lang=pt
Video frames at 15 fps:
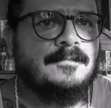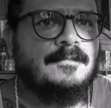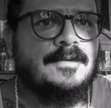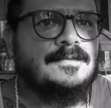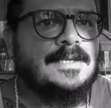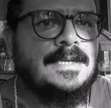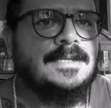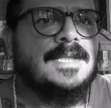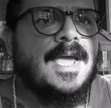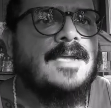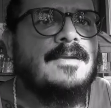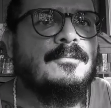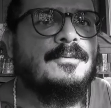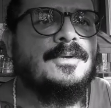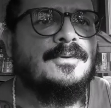Faço nem
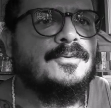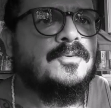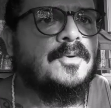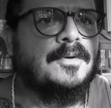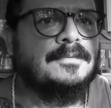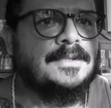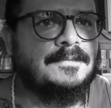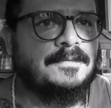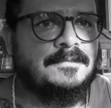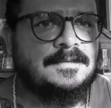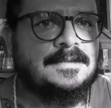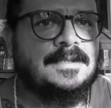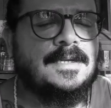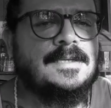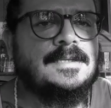ideia o que o João estava
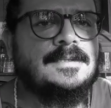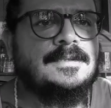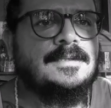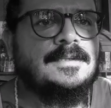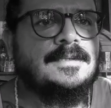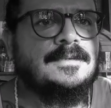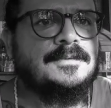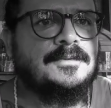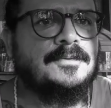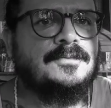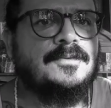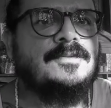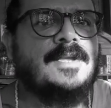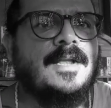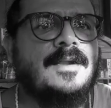fazendo ali. Tinha
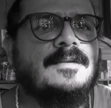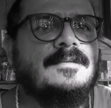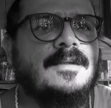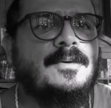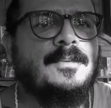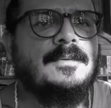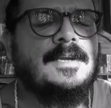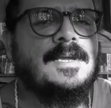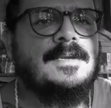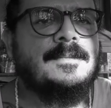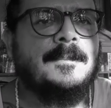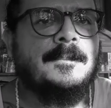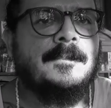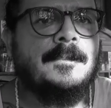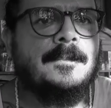outros caras lá com
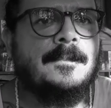ele.